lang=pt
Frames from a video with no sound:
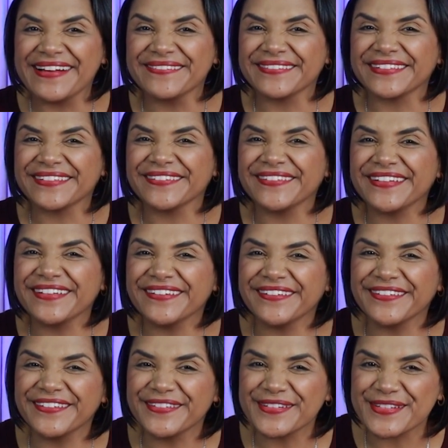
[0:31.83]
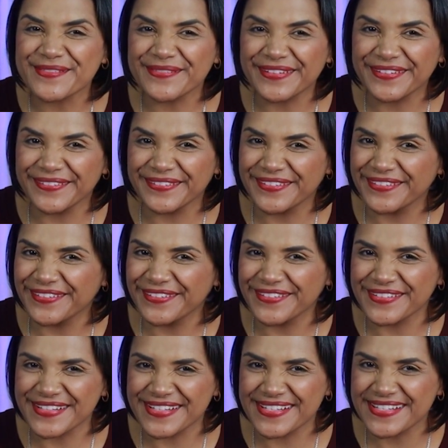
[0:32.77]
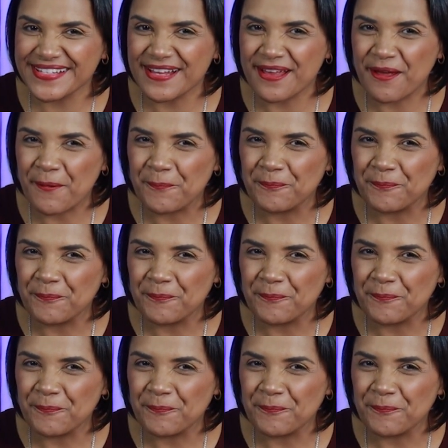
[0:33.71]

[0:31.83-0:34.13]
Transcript: vitorioso, vitoriosa.